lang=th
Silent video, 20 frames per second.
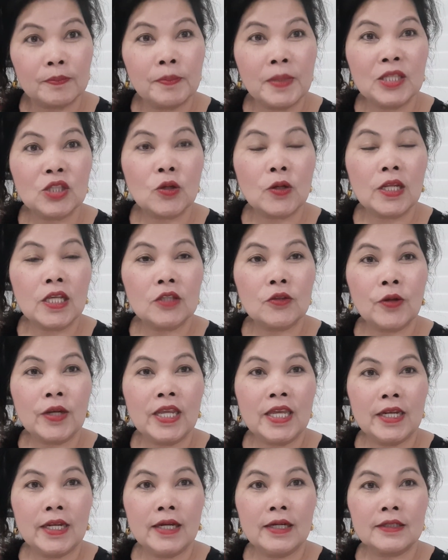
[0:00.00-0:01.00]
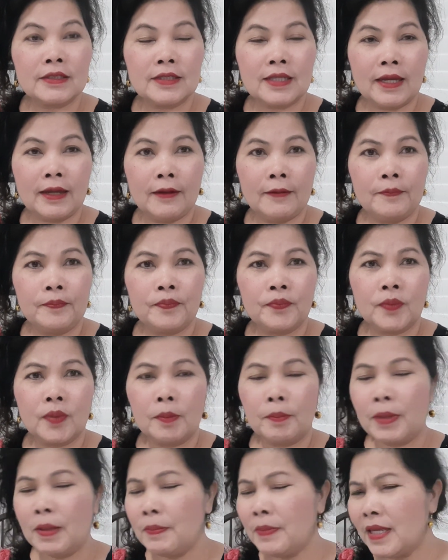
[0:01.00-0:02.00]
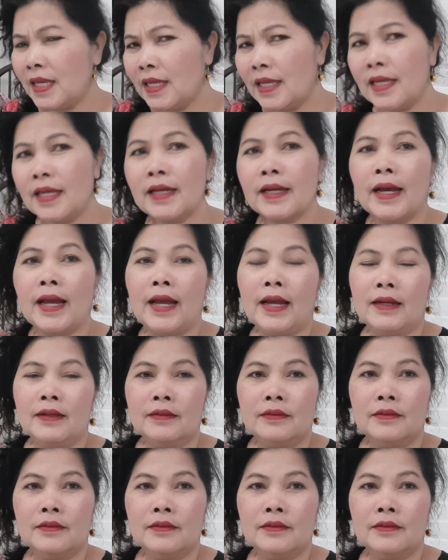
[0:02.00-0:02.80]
มีตัวนี้ตัวนี้เด้อเสียไม่มีค่ะ